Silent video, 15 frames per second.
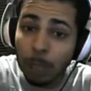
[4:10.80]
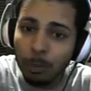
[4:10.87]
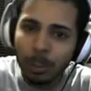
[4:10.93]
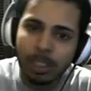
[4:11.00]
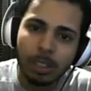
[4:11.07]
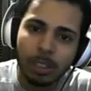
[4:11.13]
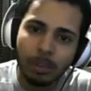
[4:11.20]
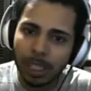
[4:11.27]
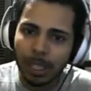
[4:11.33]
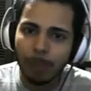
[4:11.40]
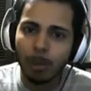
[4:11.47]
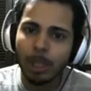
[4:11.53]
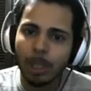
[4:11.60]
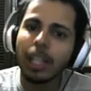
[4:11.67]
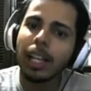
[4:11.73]
tempo você não vê
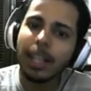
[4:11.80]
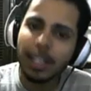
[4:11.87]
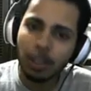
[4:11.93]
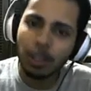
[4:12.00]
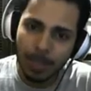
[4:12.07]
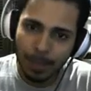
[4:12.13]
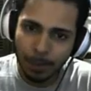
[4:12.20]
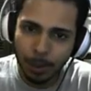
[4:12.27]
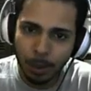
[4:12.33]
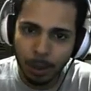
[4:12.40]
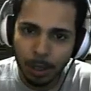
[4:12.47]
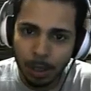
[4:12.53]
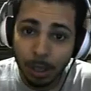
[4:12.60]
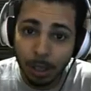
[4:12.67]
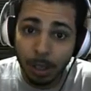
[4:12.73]
aquela bolinha laranja no
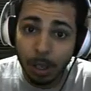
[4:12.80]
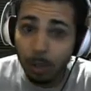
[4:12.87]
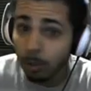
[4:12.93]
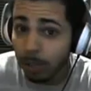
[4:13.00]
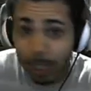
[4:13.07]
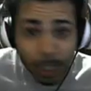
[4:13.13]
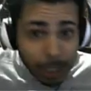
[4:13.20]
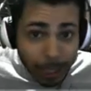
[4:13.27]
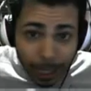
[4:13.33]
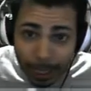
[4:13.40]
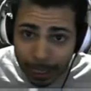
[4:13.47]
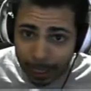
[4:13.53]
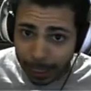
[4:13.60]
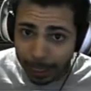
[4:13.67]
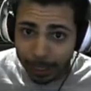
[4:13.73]
servidor. Não tem
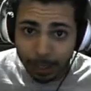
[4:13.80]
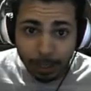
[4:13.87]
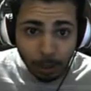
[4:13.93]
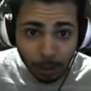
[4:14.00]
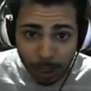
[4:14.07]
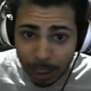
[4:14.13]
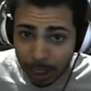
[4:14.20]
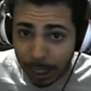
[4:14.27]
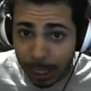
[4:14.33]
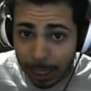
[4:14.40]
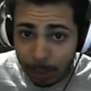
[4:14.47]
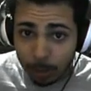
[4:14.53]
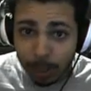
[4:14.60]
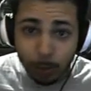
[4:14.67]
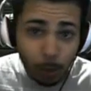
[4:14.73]
ninguém, cara. Não tem
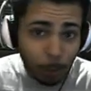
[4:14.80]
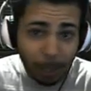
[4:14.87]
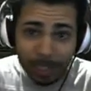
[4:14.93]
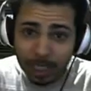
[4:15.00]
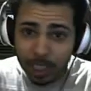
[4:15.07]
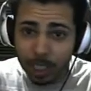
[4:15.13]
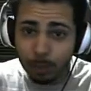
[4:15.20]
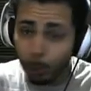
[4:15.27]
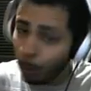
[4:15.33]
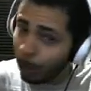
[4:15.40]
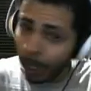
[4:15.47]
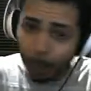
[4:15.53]
ninguém. O servidor mais ativo é o